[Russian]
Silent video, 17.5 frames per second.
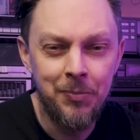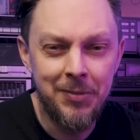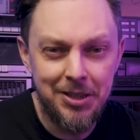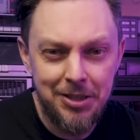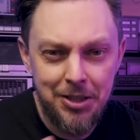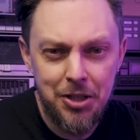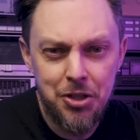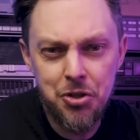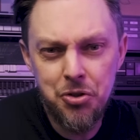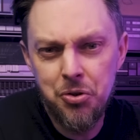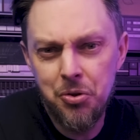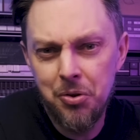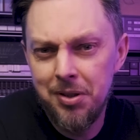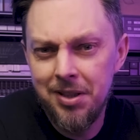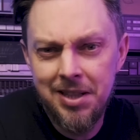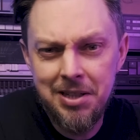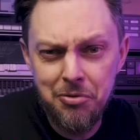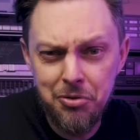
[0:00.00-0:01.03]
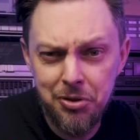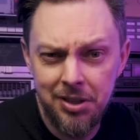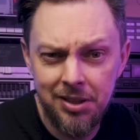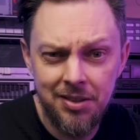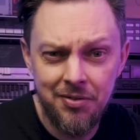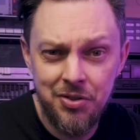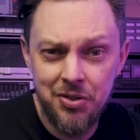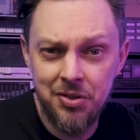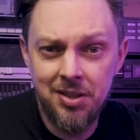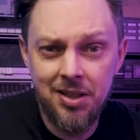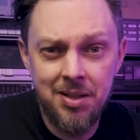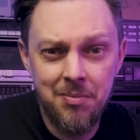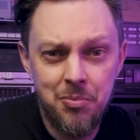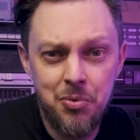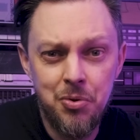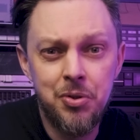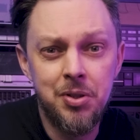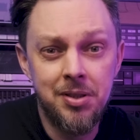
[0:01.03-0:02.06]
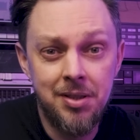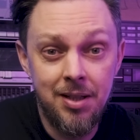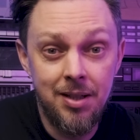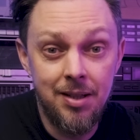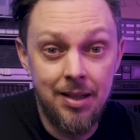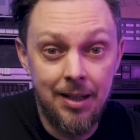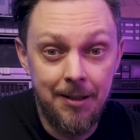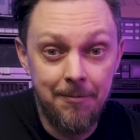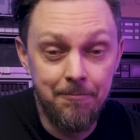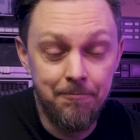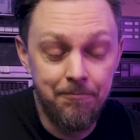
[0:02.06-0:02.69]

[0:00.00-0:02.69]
Надеюсь, что для кого-то это все-таки будет интригой.